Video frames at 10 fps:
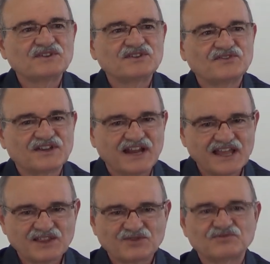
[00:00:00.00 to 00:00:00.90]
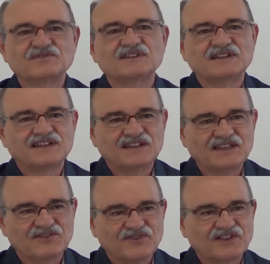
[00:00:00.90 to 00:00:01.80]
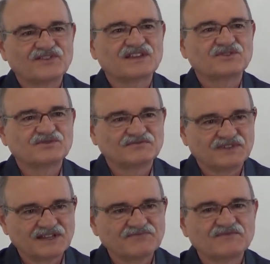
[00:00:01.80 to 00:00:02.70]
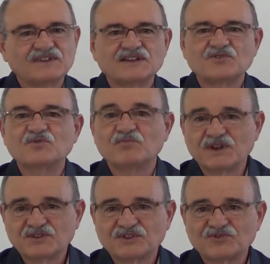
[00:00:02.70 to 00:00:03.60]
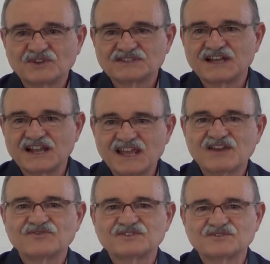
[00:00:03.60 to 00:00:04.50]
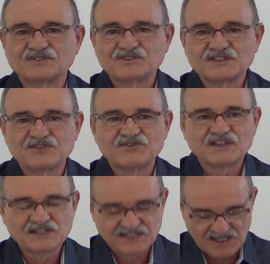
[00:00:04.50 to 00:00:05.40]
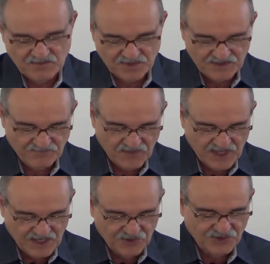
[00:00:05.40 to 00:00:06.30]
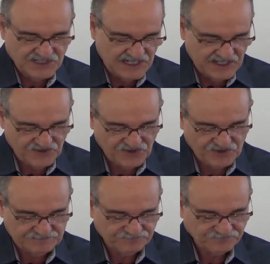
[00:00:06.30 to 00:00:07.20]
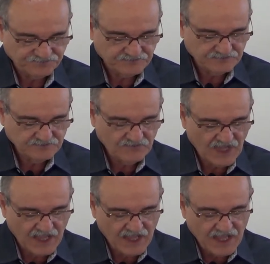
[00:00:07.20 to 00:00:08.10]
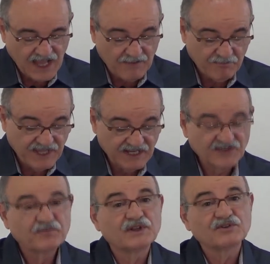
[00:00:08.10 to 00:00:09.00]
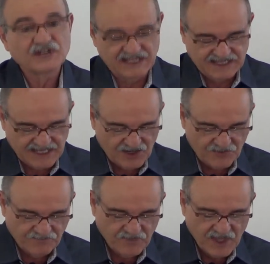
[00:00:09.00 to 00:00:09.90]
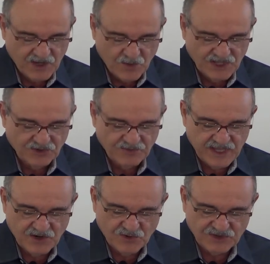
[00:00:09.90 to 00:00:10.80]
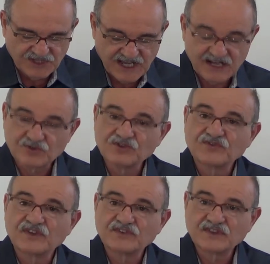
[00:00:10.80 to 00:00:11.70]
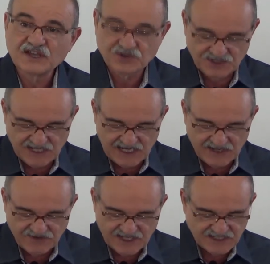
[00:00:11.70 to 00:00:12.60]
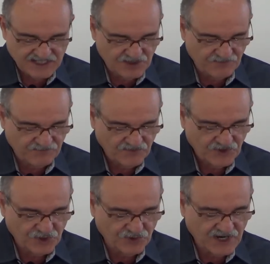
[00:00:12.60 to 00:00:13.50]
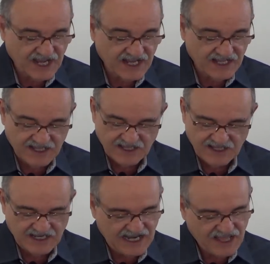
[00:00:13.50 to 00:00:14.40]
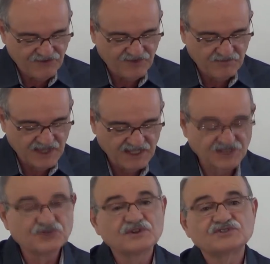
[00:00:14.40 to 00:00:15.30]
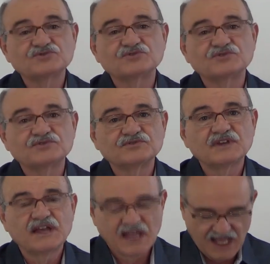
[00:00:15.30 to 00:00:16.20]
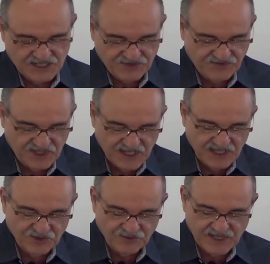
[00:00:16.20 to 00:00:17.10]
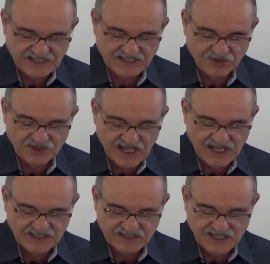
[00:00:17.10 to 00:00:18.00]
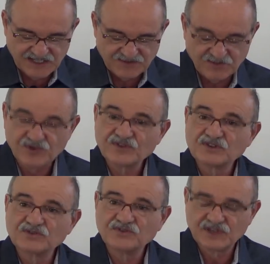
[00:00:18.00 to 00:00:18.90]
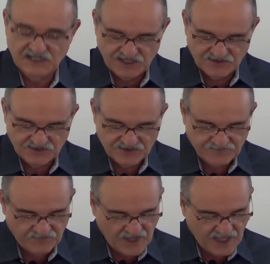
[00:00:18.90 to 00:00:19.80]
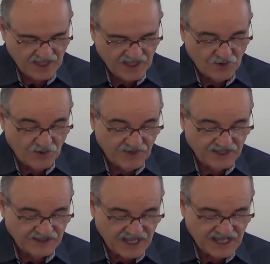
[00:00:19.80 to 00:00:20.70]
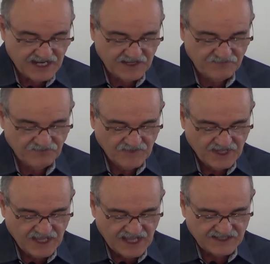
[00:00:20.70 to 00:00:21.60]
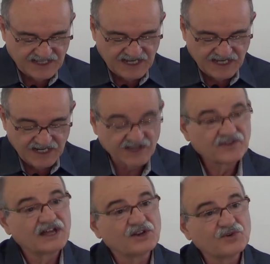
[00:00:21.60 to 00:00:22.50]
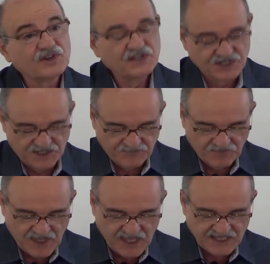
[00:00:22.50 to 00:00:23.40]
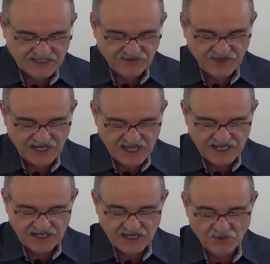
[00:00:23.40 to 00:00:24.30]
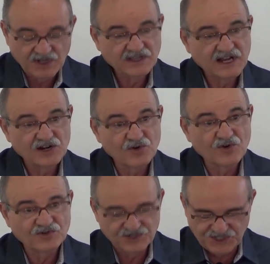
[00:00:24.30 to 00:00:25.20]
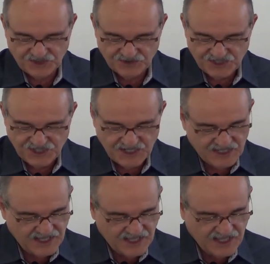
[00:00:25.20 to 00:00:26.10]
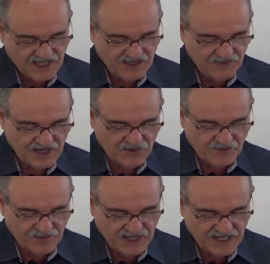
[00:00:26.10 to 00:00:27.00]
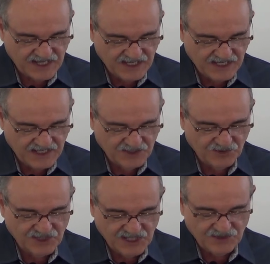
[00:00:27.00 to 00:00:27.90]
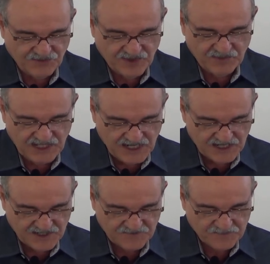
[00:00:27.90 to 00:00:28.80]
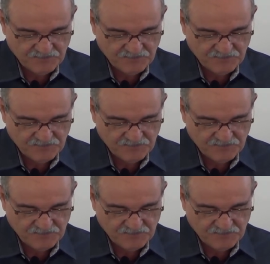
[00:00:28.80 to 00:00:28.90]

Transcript: discreto, ia fazendo, né? Cumprindo as suas tarefas, os seus deveres, sempre no silêncio. Apenas pelo Natal, quando me encontrara nos festejos de elevação, tocara levemente no assunto, adivinhando-me as saudades da esposa e dos filhinhos. Comentara as alegrias da noite e asseverara não andar longe o dia em que me acompanharia no ninho familiar.